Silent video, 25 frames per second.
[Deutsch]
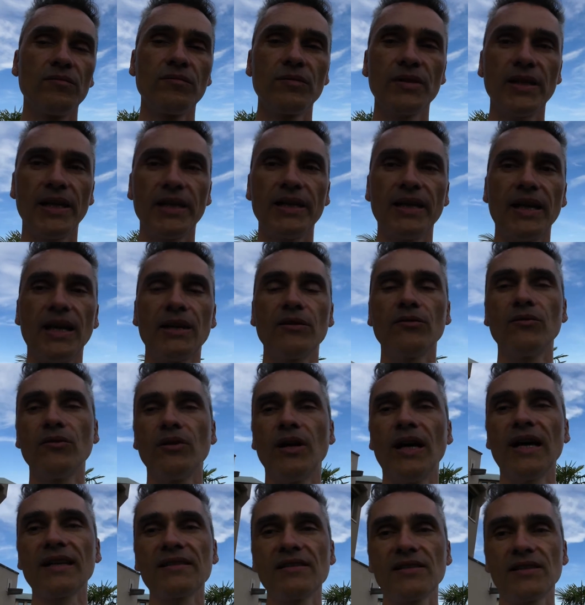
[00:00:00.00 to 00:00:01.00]
keine Ahnung,
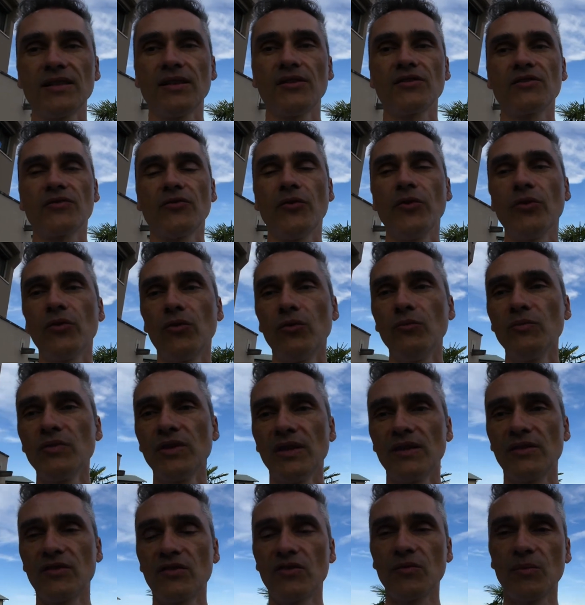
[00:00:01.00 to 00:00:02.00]
80.000 Euro
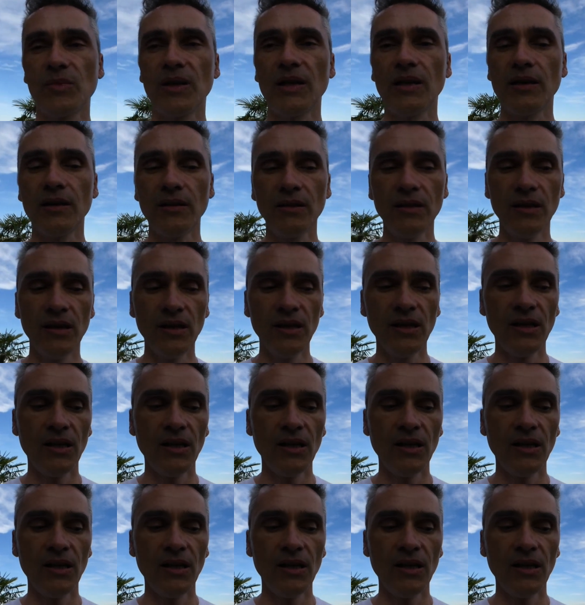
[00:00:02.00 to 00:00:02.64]
Umsatz zu machen,